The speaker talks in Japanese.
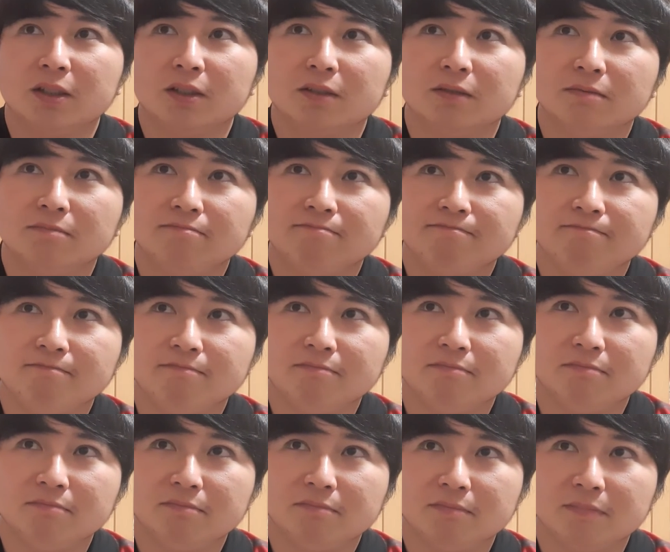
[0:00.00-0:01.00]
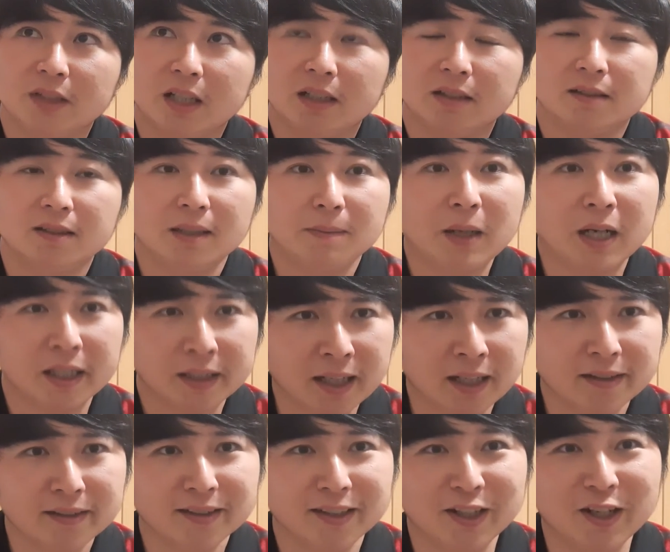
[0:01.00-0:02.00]
うーん、なんで負け
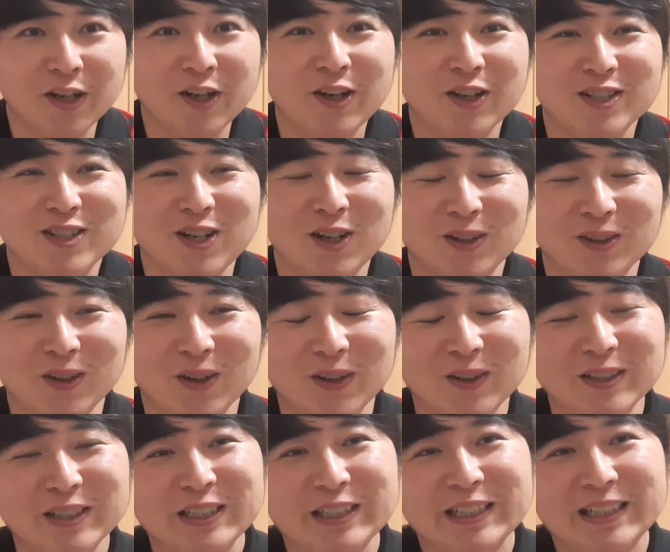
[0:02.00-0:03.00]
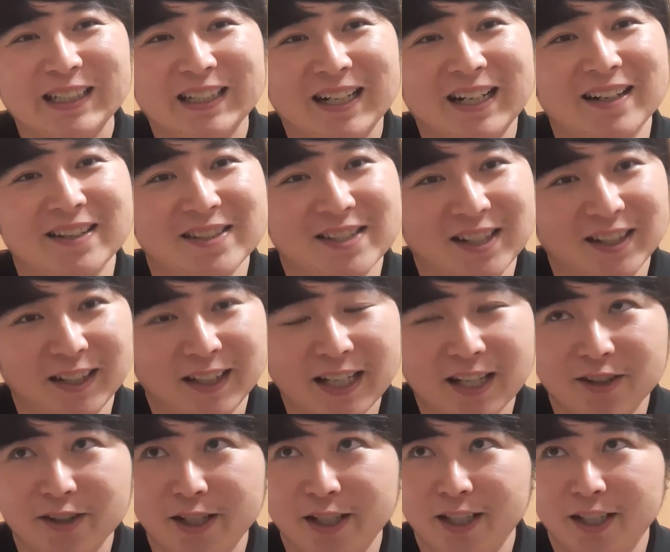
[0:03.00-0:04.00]
たっていう、その感じがね、
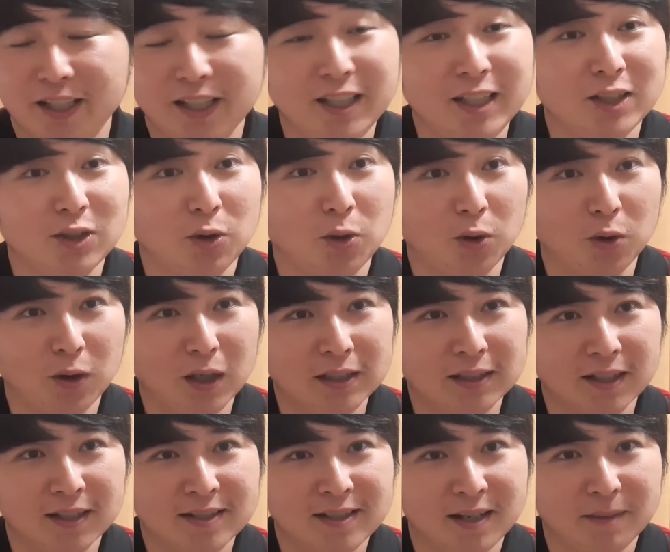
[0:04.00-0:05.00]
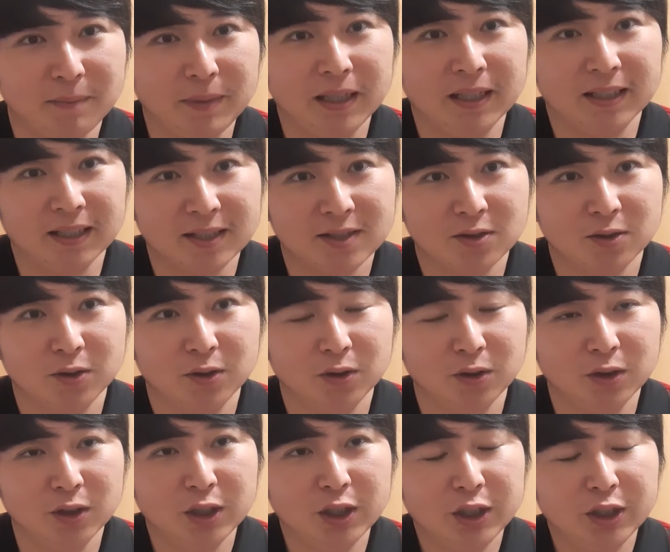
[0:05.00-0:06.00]
逆にいいところがたくさん見えた。そ
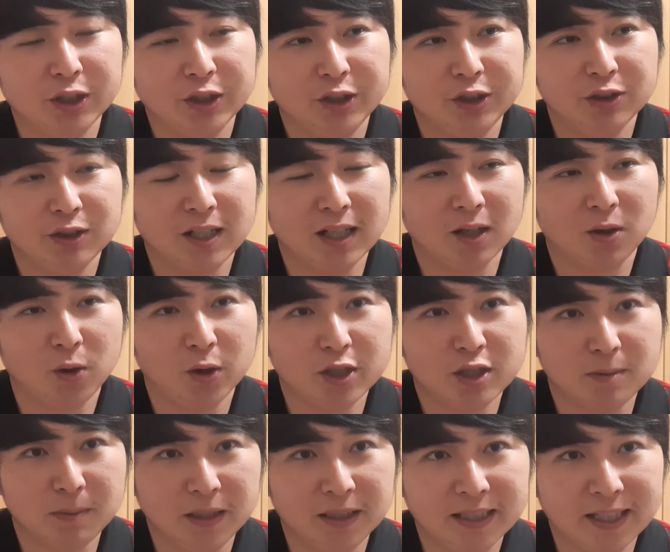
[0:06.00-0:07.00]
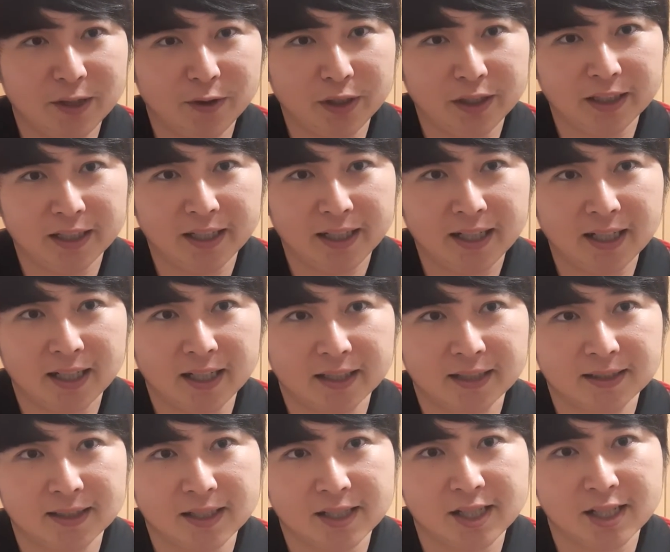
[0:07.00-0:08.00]
の、ユンカー小泉頼りになりかけ
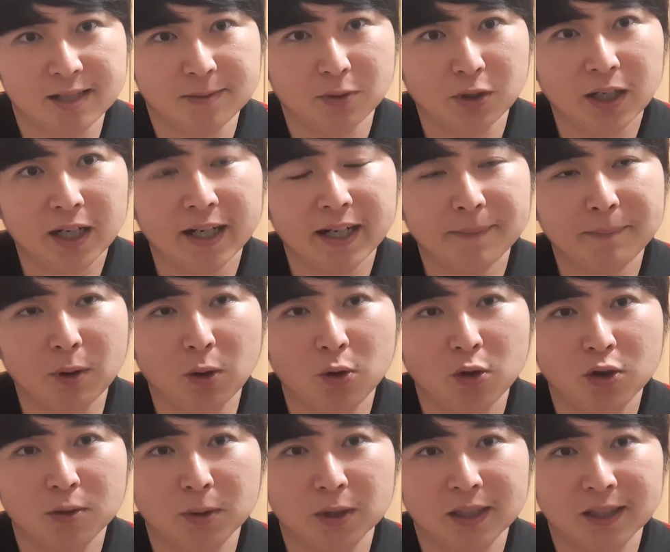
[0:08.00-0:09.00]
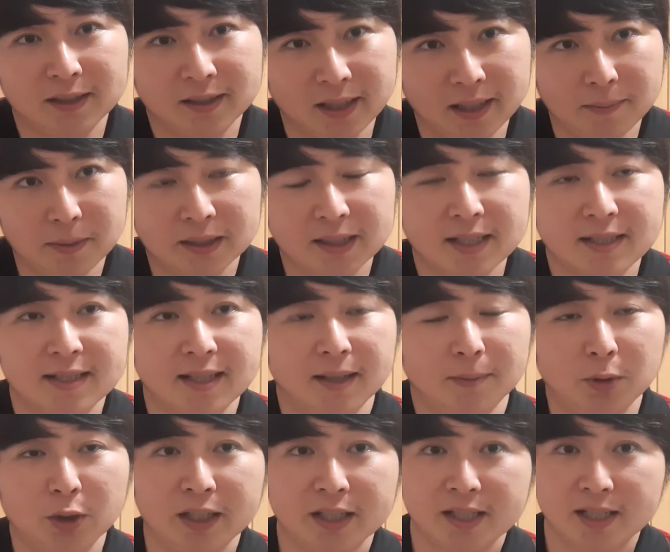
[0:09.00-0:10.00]
てたチームが、やっぱ大久保だったり、まあ、達也
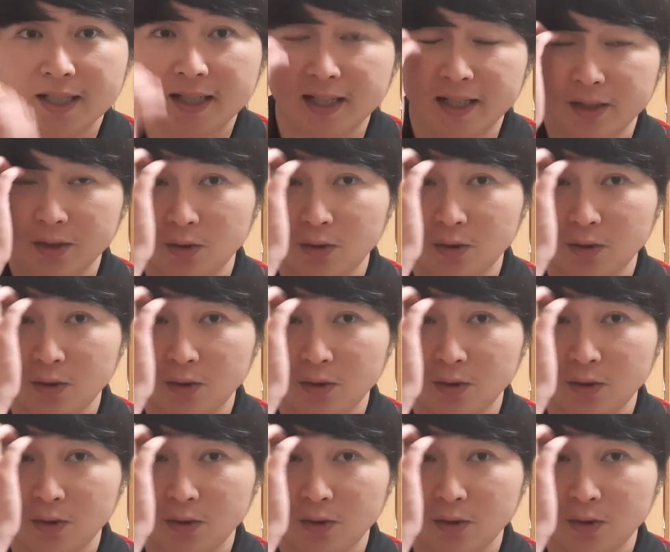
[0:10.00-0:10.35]
もね、しっかり